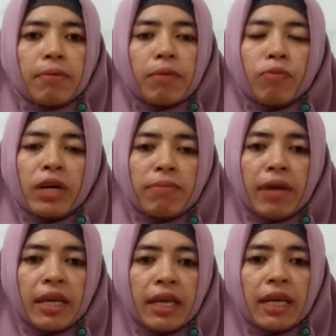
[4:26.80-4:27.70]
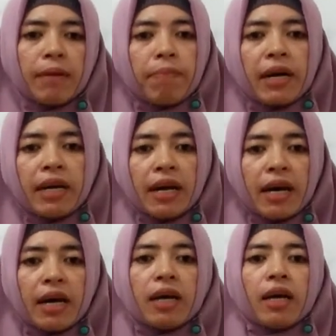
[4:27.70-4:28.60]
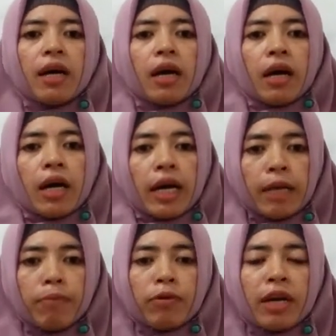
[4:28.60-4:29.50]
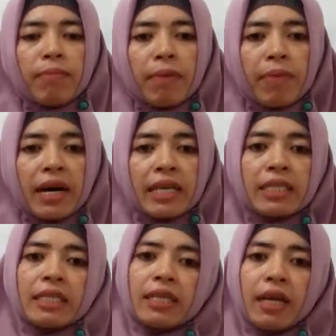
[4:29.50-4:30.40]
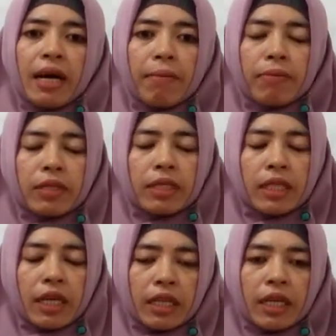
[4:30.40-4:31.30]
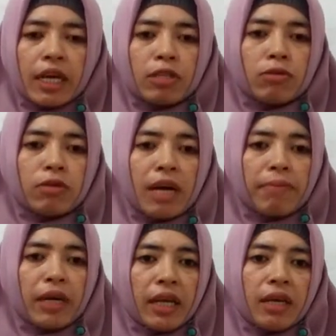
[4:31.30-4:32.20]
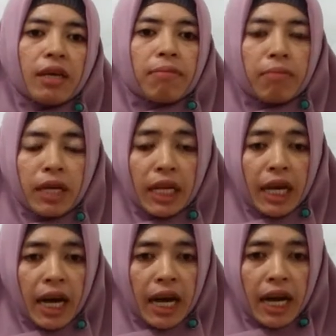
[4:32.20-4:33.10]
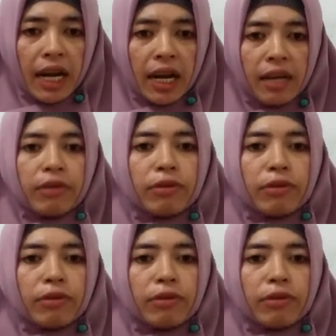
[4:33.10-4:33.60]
berbuat baik kepada ibu dan bapak selam, ketika sudah mening, meninggal.